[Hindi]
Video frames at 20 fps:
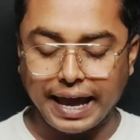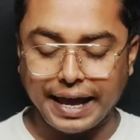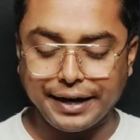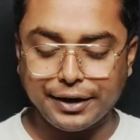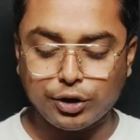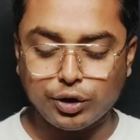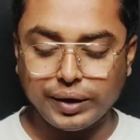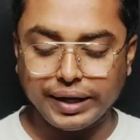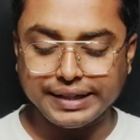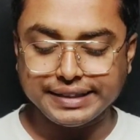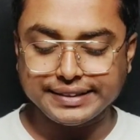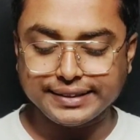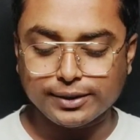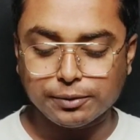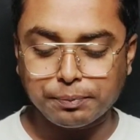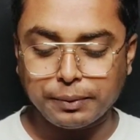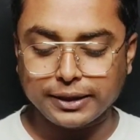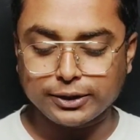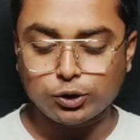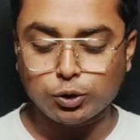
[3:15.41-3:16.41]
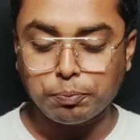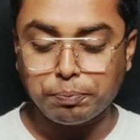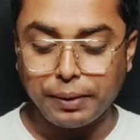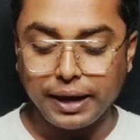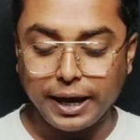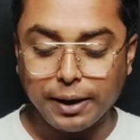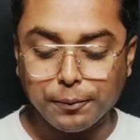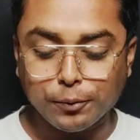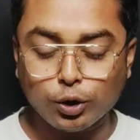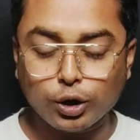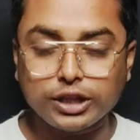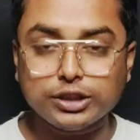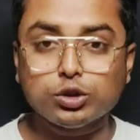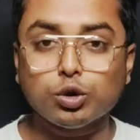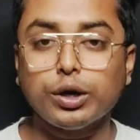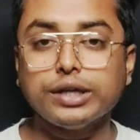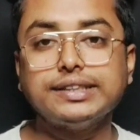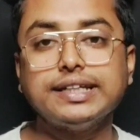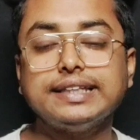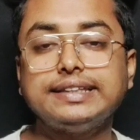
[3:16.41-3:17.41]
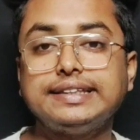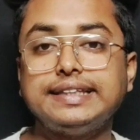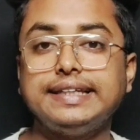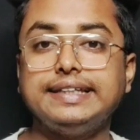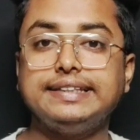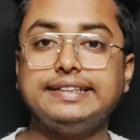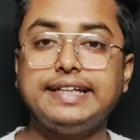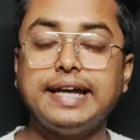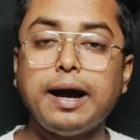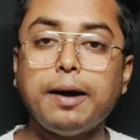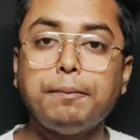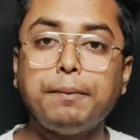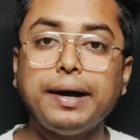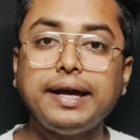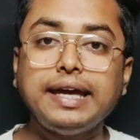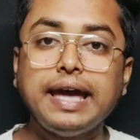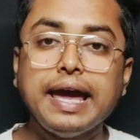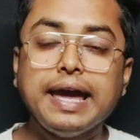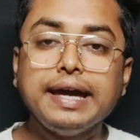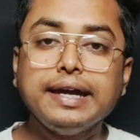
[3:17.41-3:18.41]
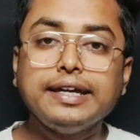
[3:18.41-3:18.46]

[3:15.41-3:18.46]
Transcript: एंड्रॉयड तो रुपीज़ दो हज़ार तीस जी हाँ भाई